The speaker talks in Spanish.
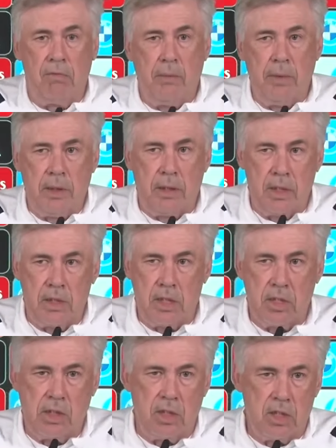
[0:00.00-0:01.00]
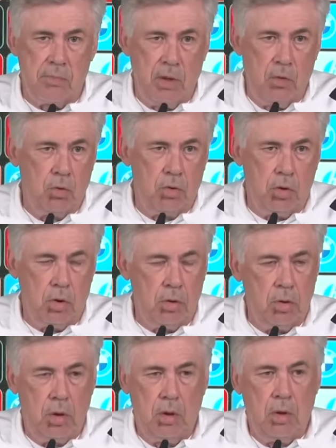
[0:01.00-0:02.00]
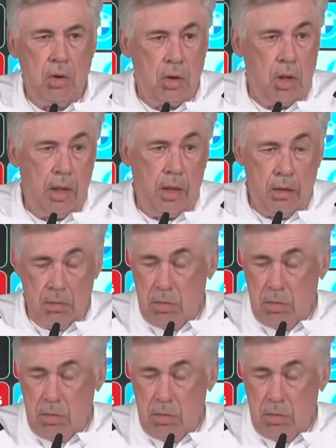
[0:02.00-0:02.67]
obviamente necesitas minutos. Eh,